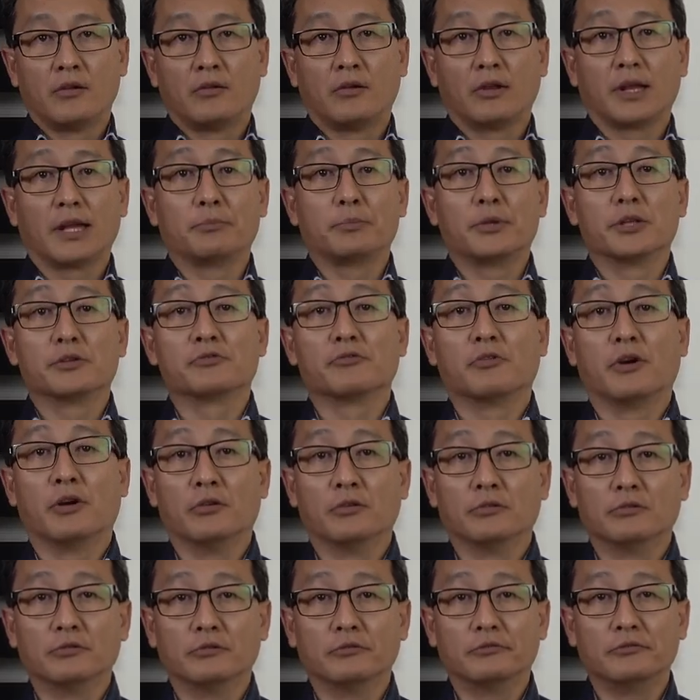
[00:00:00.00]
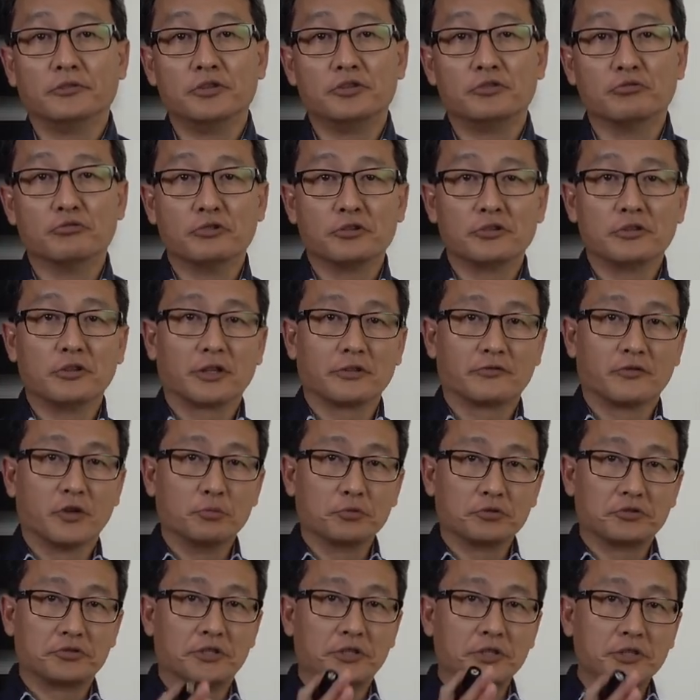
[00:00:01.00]
Olá pessoal, no vídeo de hoje nós
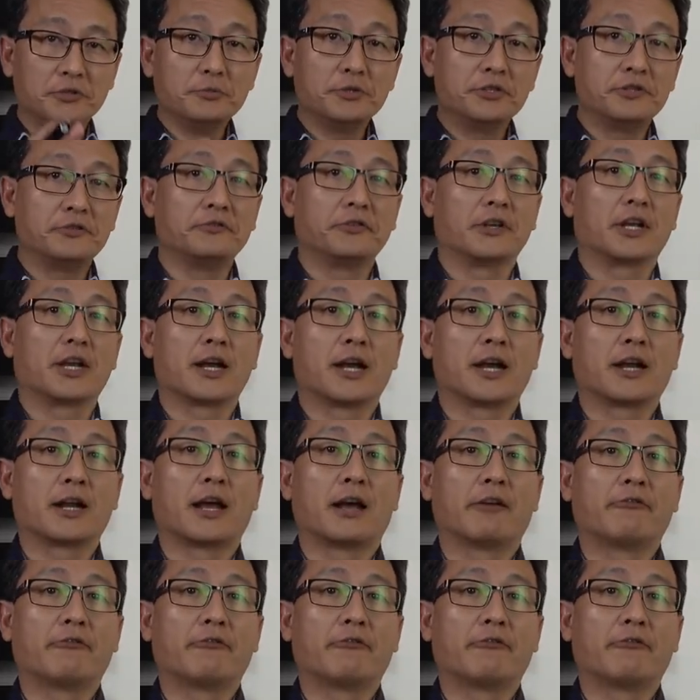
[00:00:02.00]
vamos desmistificar